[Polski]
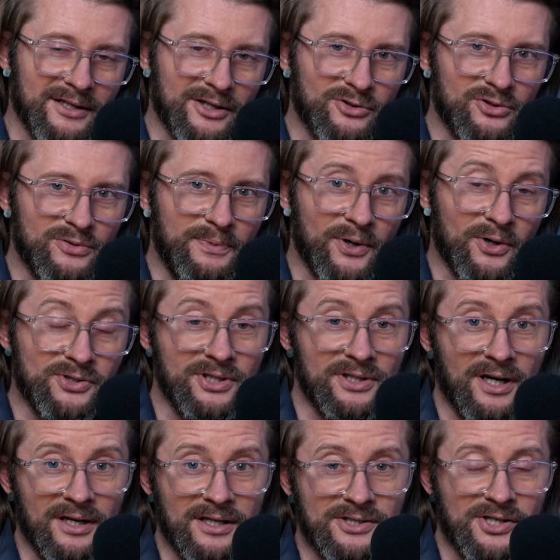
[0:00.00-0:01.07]
NLU po
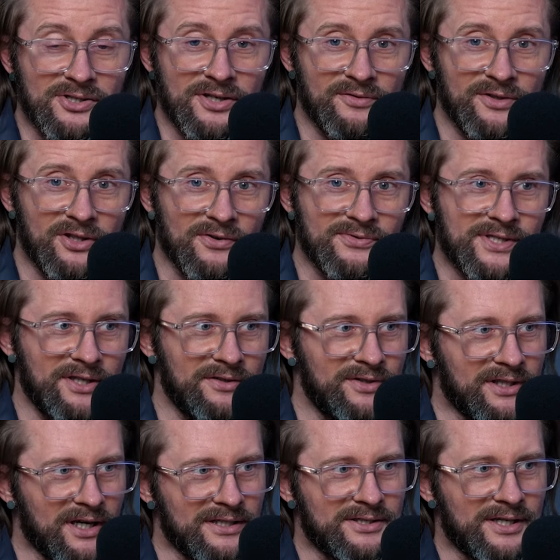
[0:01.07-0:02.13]
godzinach. Krzysiek Witowski,
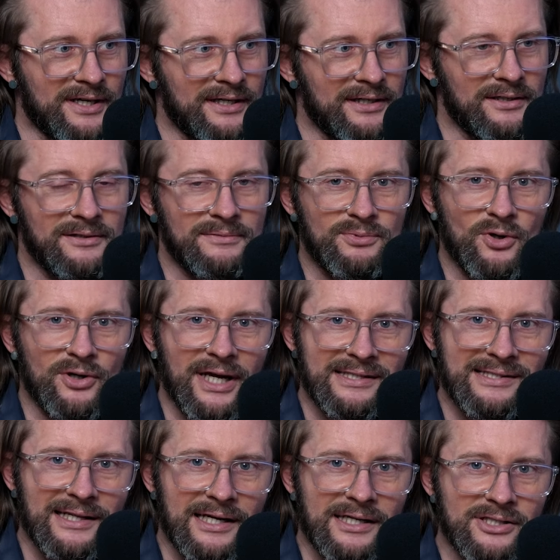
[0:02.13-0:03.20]
witajcie. Było
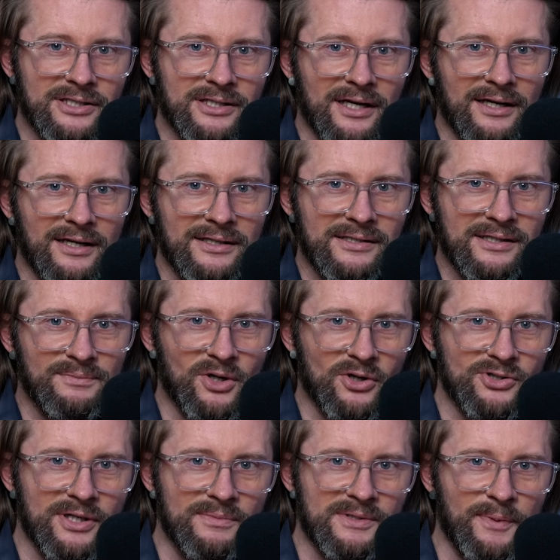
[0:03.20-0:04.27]
jasne, że z tym
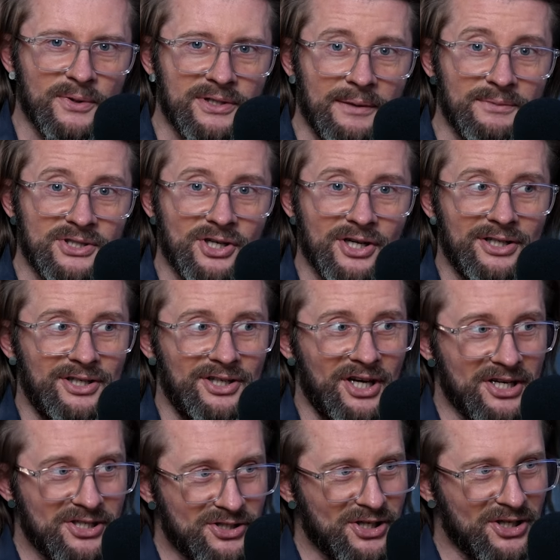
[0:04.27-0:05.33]
gościem spotkamy się
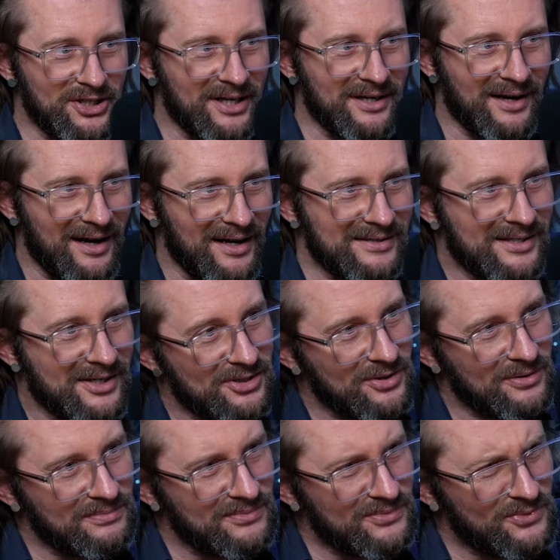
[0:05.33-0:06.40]
jeszcze nie raz.
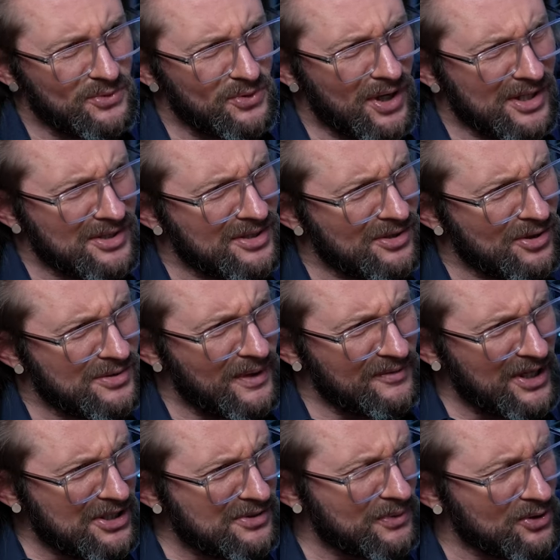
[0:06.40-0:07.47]
Zresztą Łukasz,
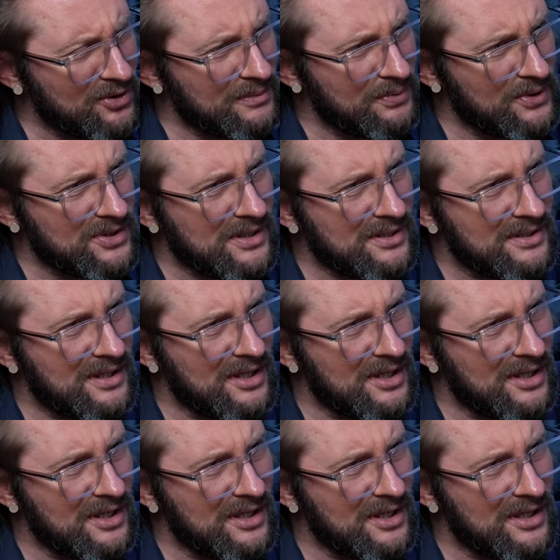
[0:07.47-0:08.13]
rozmawialiśmy o tym podczas